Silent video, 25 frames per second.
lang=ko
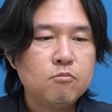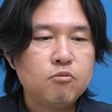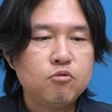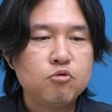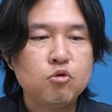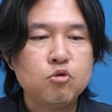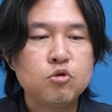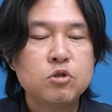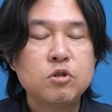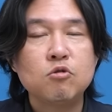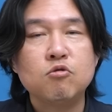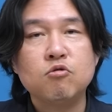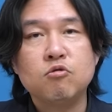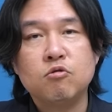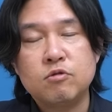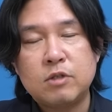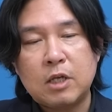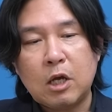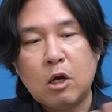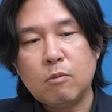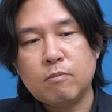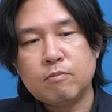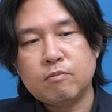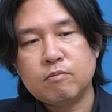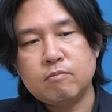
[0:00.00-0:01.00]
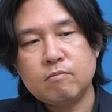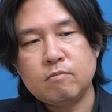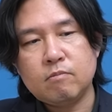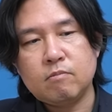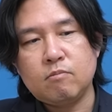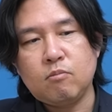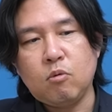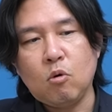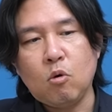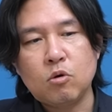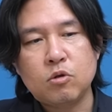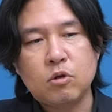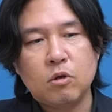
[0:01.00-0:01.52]
부두지구 사업
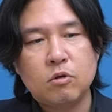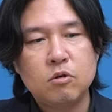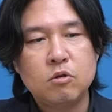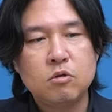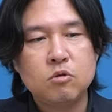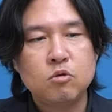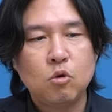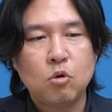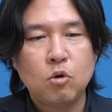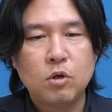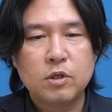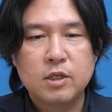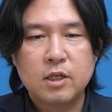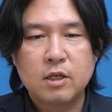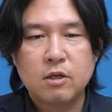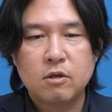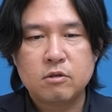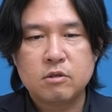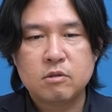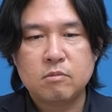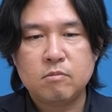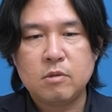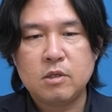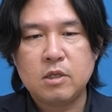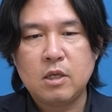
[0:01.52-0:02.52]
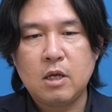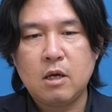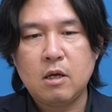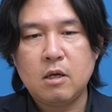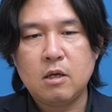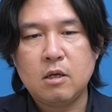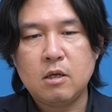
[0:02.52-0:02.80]
보고서는 이렇게 생겼습니다.